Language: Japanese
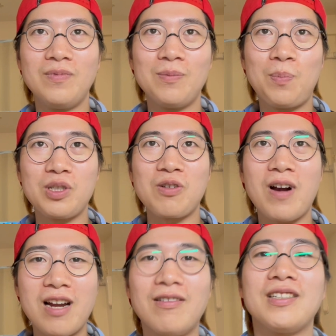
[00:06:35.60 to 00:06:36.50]
ポジション
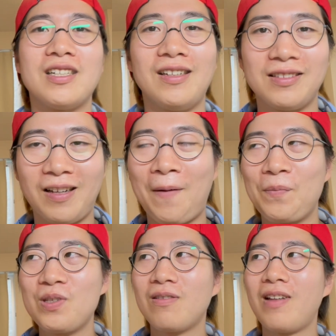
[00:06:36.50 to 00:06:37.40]
があるわけじゃないですか。
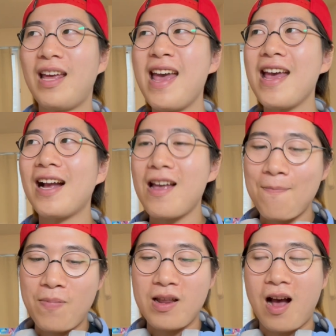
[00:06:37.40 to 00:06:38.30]
それが
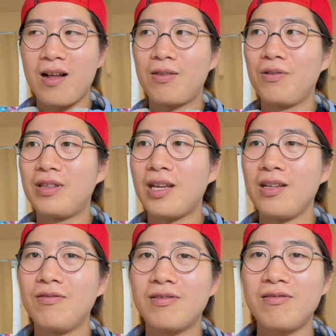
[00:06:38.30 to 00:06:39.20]
やっぱり圧倒的
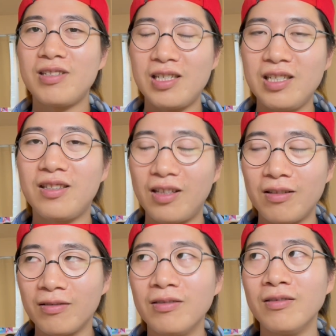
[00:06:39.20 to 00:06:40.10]
に美しいって
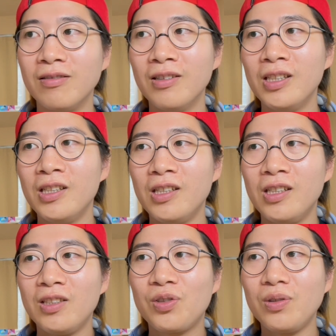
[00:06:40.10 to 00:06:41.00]
いう、
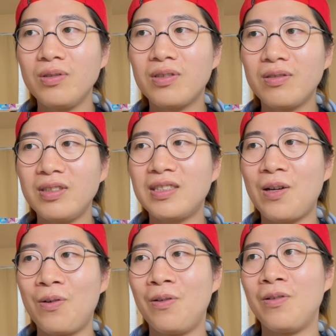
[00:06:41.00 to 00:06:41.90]
その美し
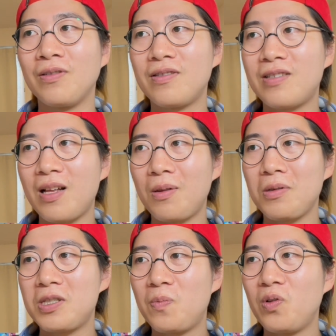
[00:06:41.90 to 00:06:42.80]
さをちゃんと
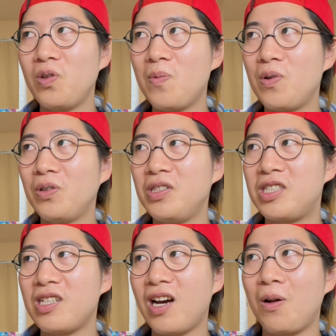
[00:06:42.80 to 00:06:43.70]
自分のものに
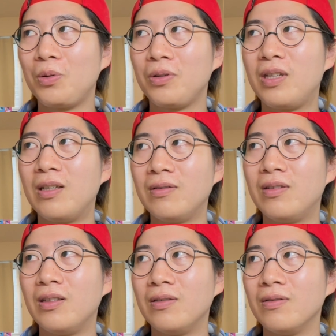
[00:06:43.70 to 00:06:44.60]
しながら踊って
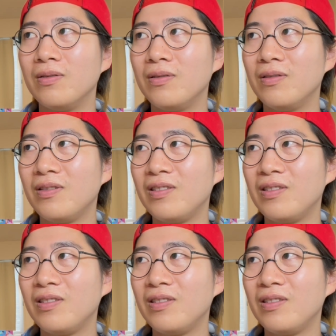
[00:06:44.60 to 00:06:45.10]
るっていう。